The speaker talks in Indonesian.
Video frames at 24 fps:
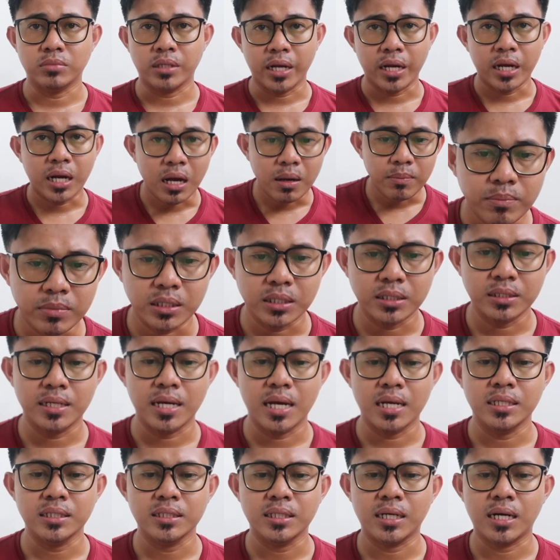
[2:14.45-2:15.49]
mereka
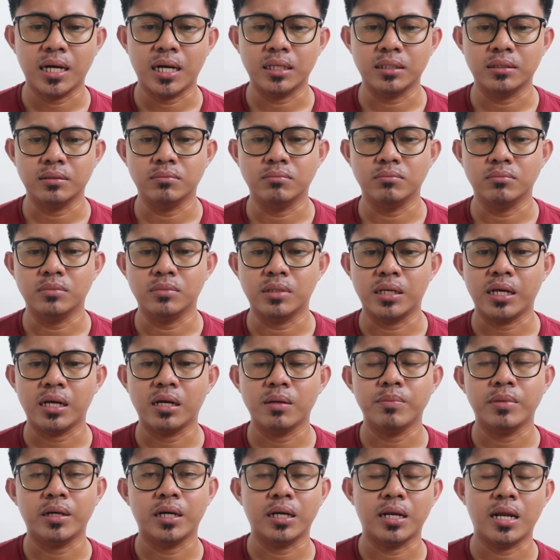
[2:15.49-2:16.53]
mengendalikan
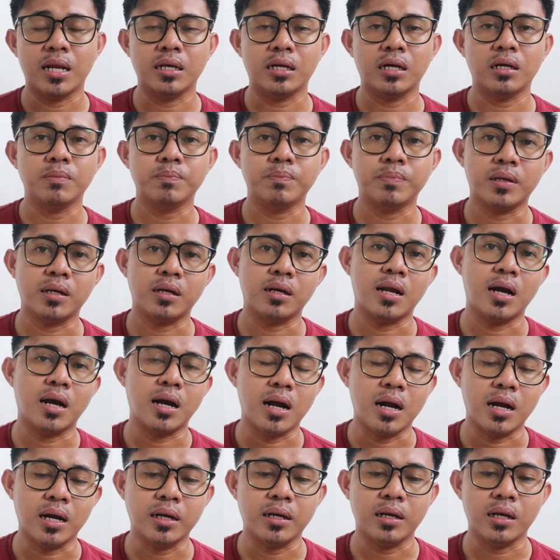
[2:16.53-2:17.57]
mereka mengendalikan
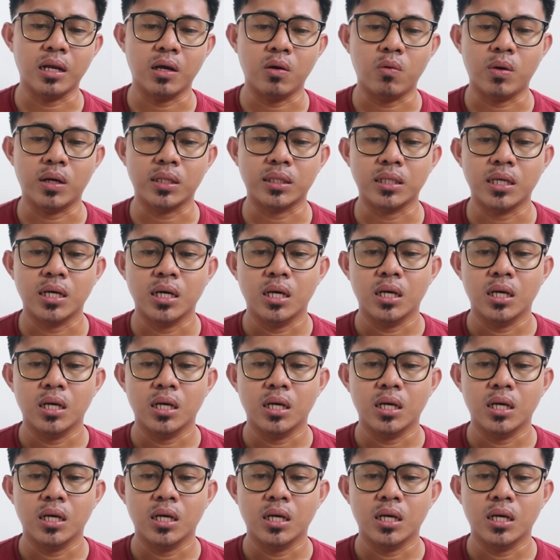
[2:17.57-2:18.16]
perdagangan lewat